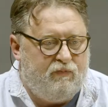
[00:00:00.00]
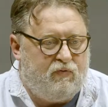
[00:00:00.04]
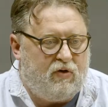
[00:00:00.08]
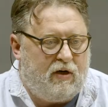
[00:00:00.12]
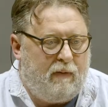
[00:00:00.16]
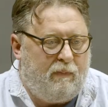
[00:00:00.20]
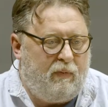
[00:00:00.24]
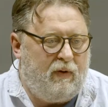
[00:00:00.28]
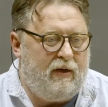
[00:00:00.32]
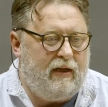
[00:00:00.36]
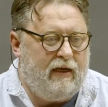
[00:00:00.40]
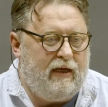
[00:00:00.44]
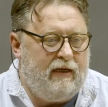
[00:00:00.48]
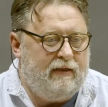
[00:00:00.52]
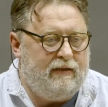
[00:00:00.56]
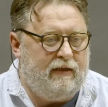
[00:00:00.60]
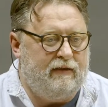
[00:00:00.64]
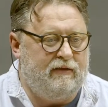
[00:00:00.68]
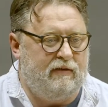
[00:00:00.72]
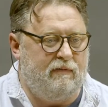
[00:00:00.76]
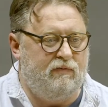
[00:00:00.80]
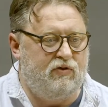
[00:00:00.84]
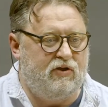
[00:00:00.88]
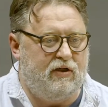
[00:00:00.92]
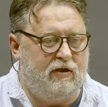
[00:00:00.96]
która polega na
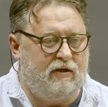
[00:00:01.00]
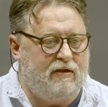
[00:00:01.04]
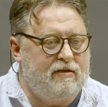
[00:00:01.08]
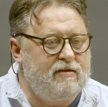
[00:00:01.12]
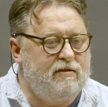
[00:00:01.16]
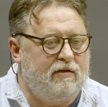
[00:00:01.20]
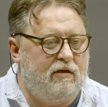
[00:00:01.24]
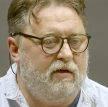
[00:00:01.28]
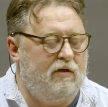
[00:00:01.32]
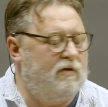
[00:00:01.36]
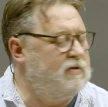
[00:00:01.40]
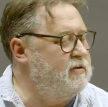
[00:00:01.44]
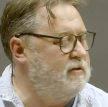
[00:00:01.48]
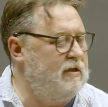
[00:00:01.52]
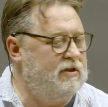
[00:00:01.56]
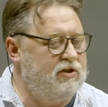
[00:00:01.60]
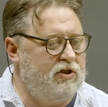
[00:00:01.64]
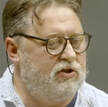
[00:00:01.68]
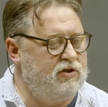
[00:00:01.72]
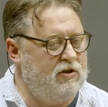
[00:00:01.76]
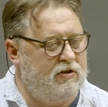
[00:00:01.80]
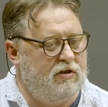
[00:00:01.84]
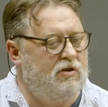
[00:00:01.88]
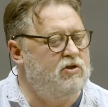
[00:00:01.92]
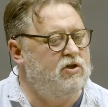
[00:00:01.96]
tym, że ryzyko oznacza,
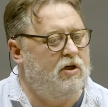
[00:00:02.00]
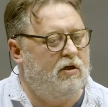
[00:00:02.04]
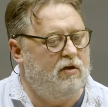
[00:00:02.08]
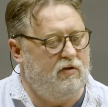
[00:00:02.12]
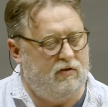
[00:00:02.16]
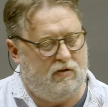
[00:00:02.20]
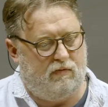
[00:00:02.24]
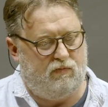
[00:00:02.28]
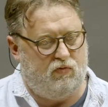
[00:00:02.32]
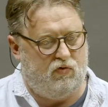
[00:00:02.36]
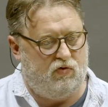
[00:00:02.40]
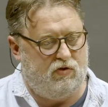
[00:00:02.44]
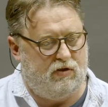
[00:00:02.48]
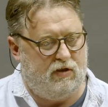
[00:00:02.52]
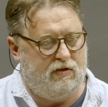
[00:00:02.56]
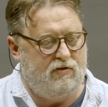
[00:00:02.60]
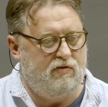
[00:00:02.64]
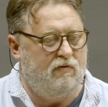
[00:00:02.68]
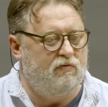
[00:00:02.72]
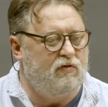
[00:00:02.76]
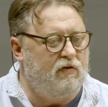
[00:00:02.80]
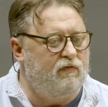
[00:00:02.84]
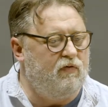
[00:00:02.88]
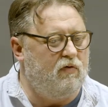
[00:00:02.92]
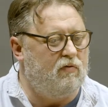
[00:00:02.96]
że niczego nie muszę.
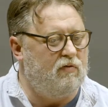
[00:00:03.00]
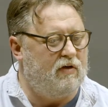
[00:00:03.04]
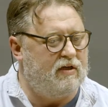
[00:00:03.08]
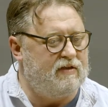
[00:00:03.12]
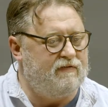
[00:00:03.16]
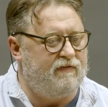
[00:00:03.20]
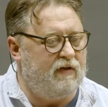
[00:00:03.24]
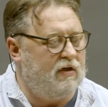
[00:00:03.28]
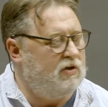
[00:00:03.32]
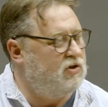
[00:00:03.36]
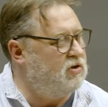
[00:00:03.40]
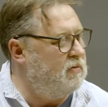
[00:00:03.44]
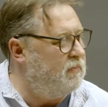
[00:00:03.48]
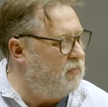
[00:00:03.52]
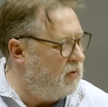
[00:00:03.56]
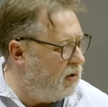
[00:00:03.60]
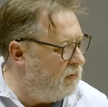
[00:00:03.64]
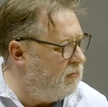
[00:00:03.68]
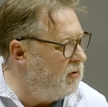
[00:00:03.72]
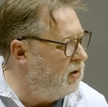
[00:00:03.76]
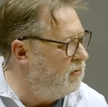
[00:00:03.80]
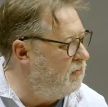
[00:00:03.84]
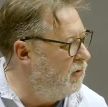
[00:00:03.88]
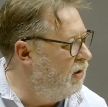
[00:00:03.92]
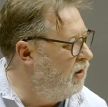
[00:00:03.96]
Zresztą to w ogóle jest większy
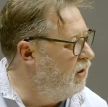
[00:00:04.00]
problem